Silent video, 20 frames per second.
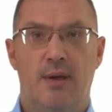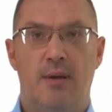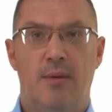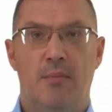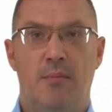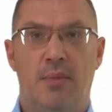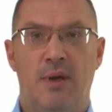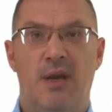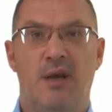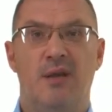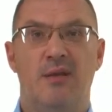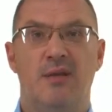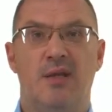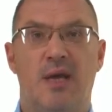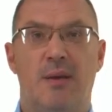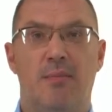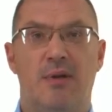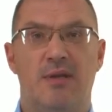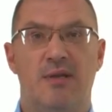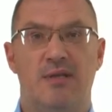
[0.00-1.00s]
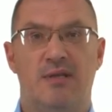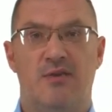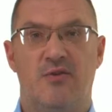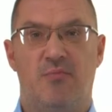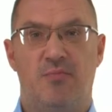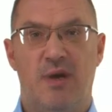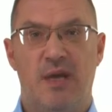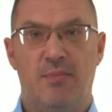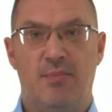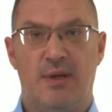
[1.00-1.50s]
При рентабельности в
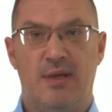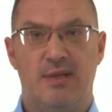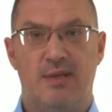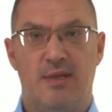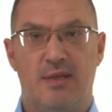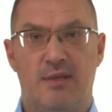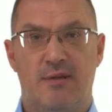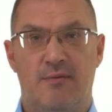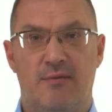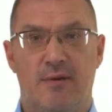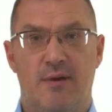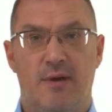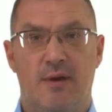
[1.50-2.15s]
5%,